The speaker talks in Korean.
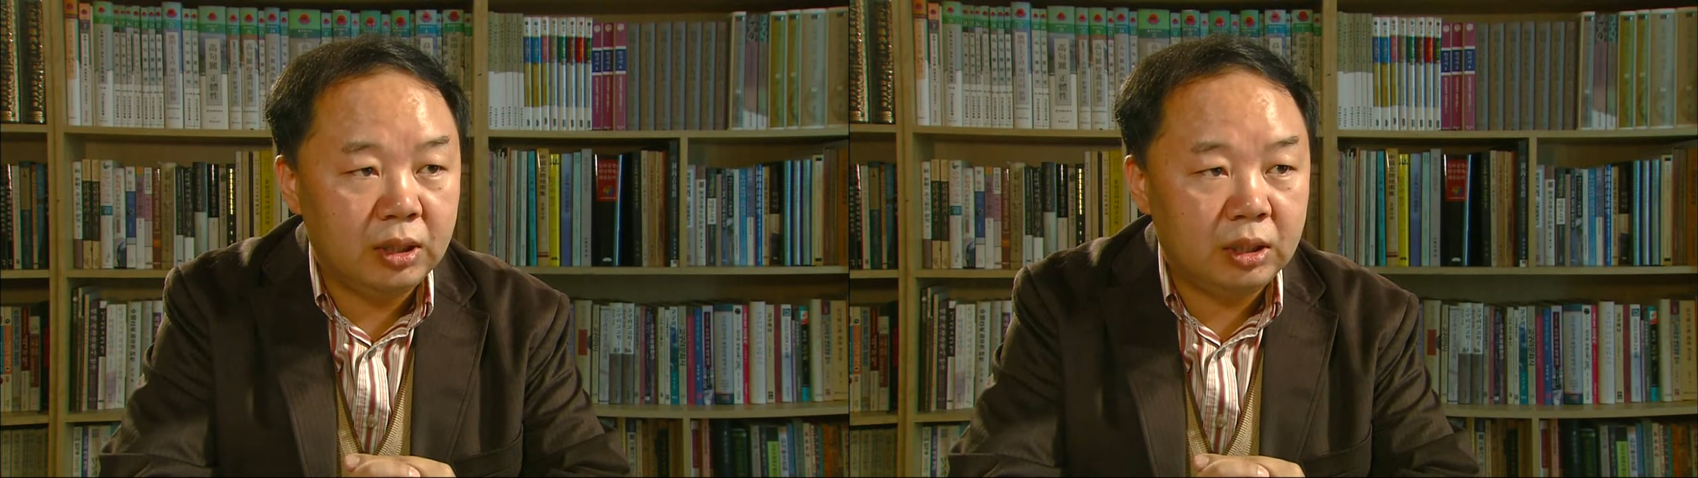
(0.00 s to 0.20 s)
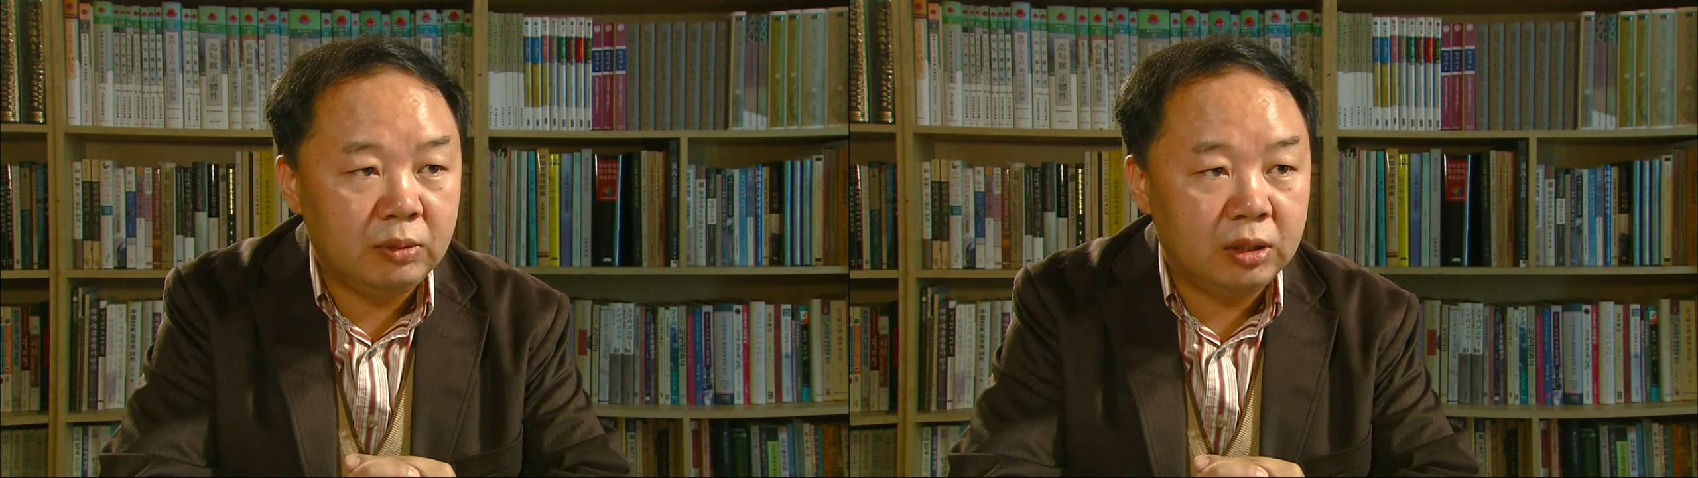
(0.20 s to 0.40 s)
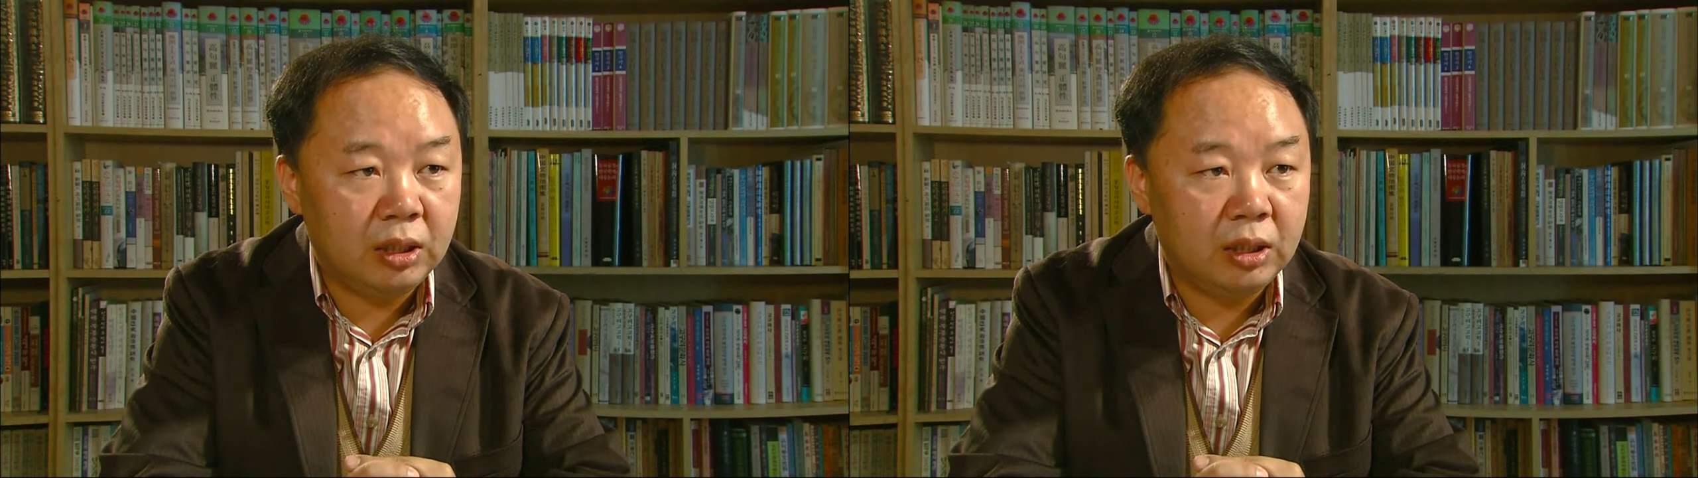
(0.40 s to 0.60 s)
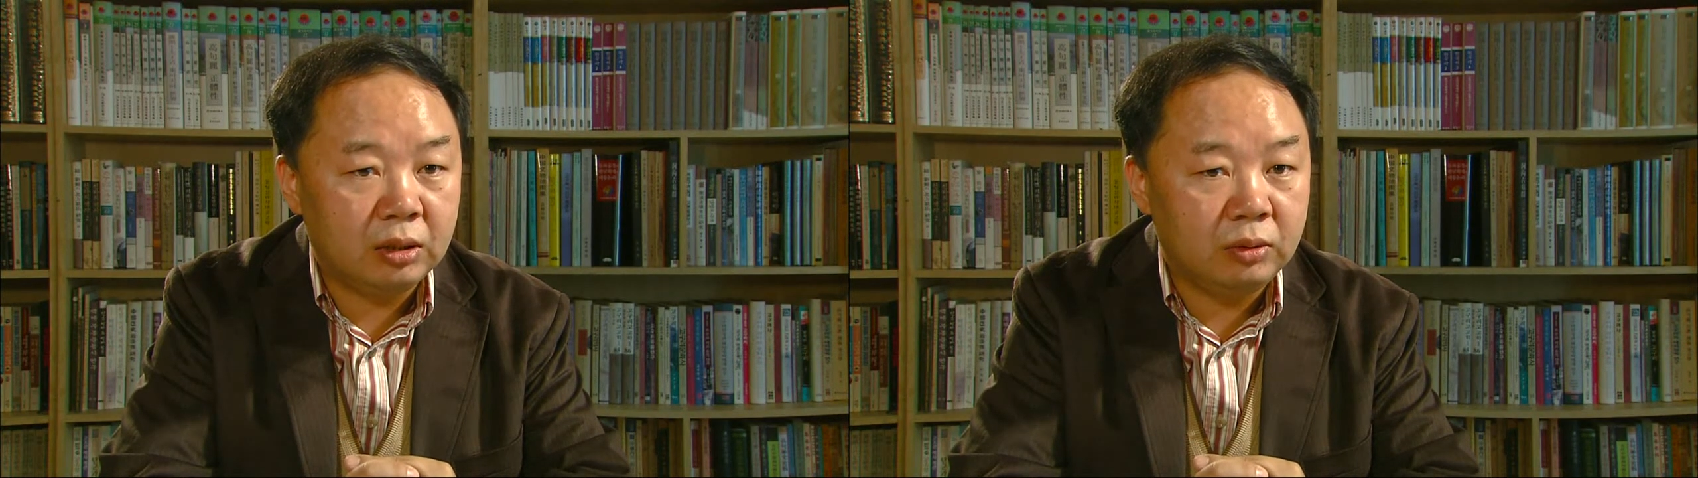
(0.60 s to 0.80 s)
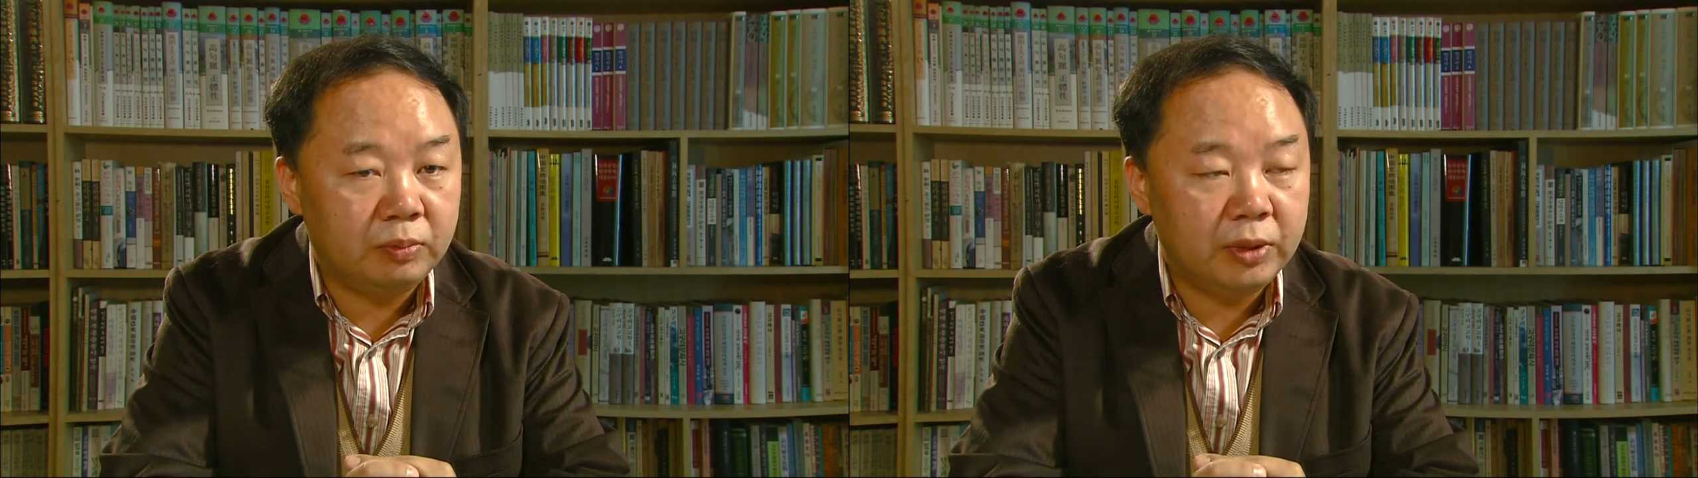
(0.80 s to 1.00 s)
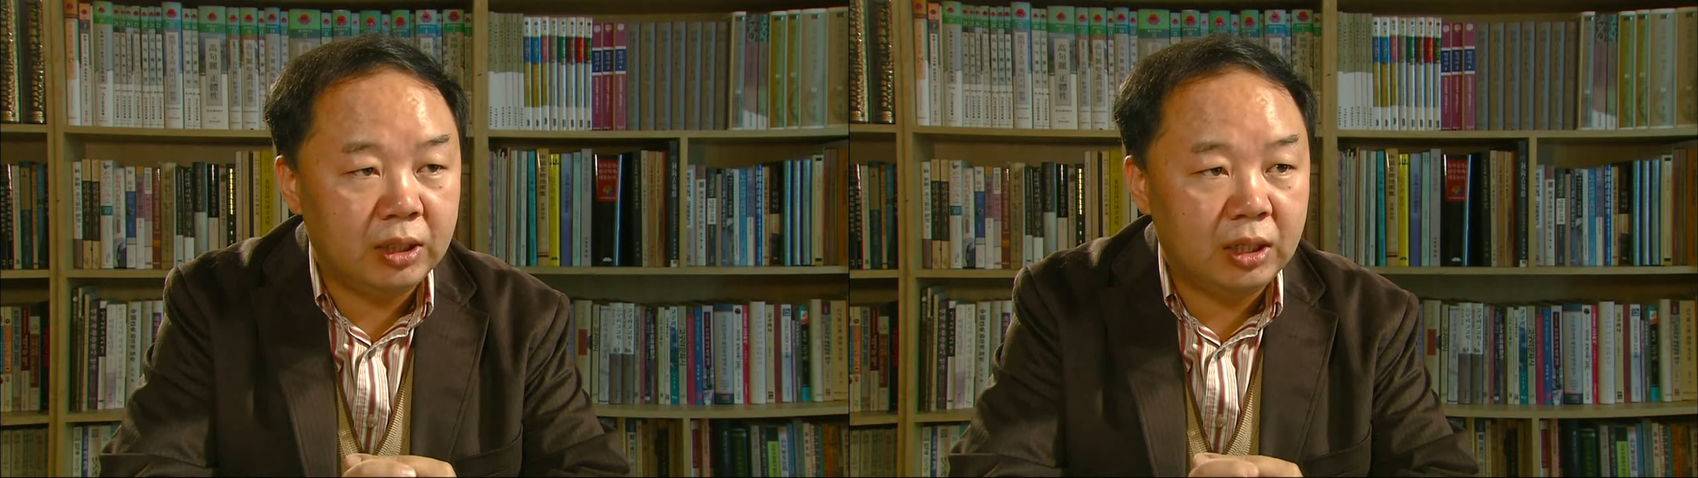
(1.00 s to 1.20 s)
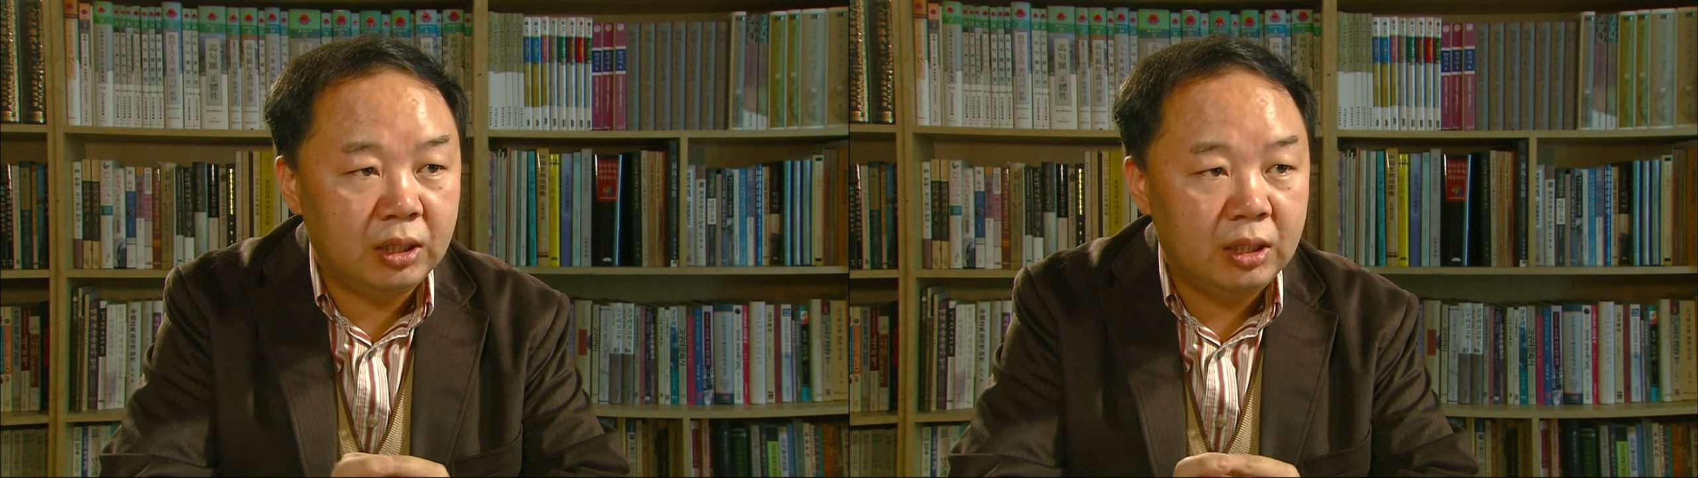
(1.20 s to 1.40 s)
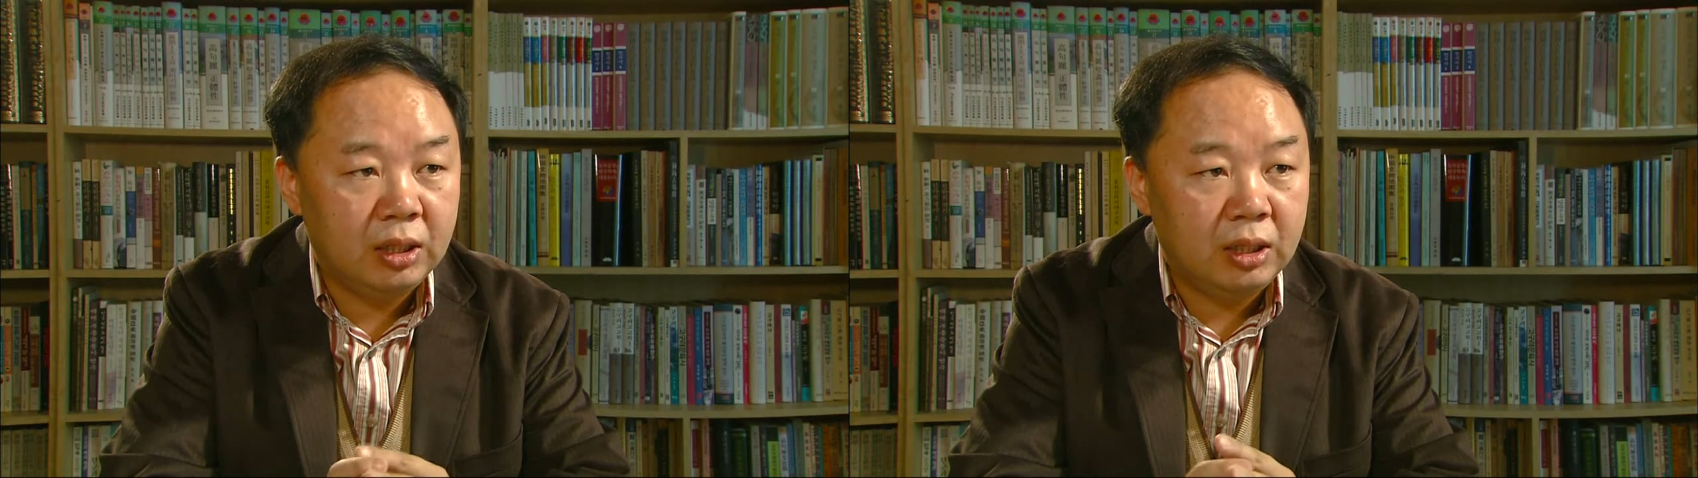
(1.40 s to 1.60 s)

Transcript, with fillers: 따르면 대략 높이가